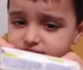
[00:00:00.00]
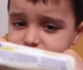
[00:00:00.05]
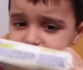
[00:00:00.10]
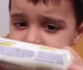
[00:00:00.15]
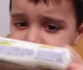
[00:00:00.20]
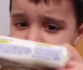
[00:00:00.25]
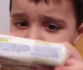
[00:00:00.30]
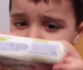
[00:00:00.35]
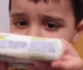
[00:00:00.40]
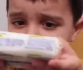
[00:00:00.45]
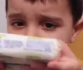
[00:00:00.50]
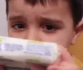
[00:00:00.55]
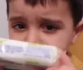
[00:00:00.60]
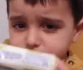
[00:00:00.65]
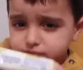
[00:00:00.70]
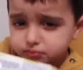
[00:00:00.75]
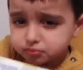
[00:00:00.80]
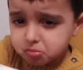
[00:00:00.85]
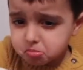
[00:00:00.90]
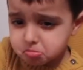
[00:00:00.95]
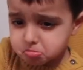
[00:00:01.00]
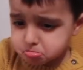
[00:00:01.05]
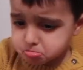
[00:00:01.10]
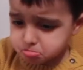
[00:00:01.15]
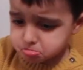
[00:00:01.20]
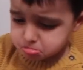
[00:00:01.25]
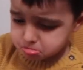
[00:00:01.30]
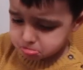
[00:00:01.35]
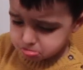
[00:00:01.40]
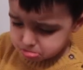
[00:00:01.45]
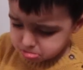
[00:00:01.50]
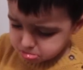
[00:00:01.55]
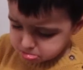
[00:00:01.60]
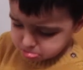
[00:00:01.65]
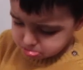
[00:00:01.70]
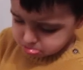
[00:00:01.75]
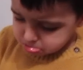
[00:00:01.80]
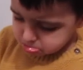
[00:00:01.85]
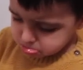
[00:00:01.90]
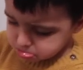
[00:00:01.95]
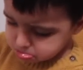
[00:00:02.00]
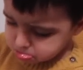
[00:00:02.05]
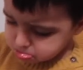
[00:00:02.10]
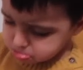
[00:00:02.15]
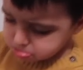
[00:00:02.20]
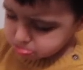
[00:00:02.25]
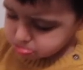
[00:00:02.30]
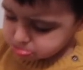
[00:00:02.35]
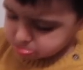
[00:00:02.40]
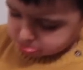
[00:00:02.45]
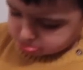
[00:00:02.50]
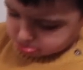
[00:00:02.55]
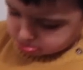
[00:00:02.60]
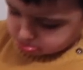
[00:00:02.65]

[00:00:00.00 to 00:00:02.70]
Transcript: Attends, mon cœur. Il est 6h30,